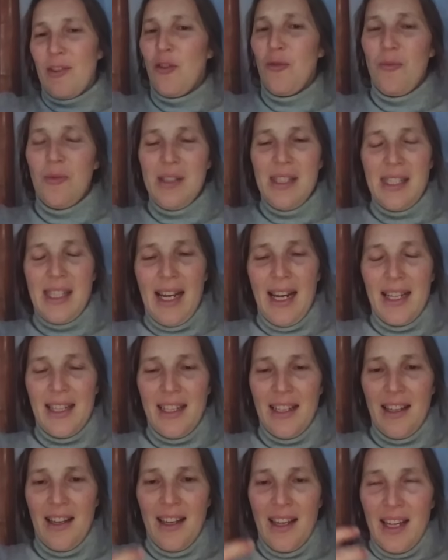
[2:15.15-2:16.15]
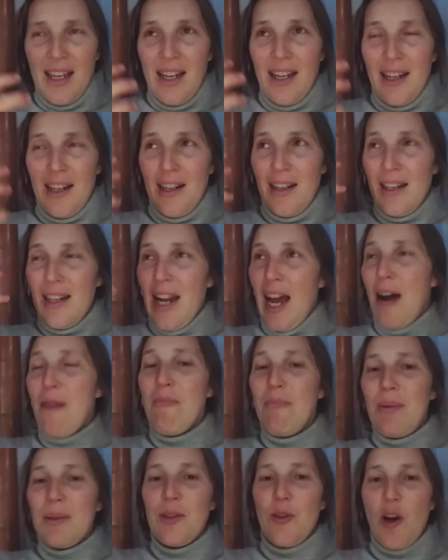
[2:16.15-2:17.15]
du musst deine äh,
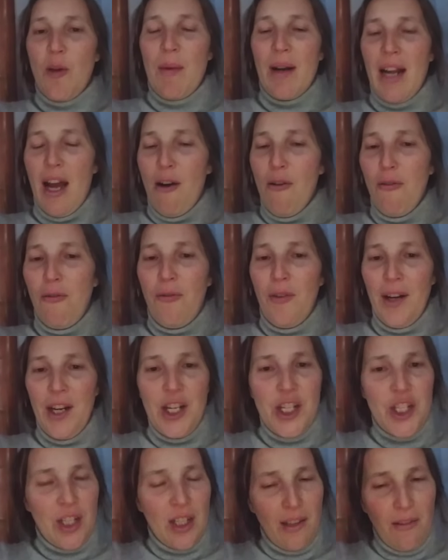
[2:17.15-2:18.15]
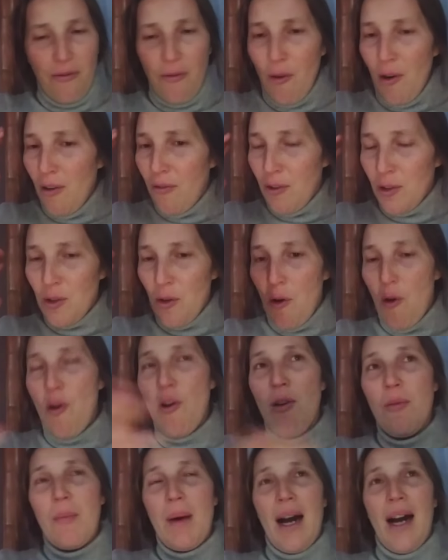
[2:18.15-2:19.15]
Lampe nochmal auffrischen, voll von
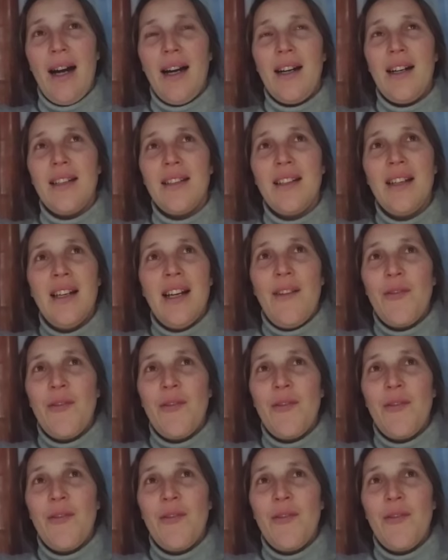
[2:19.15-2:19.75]
Öl machen,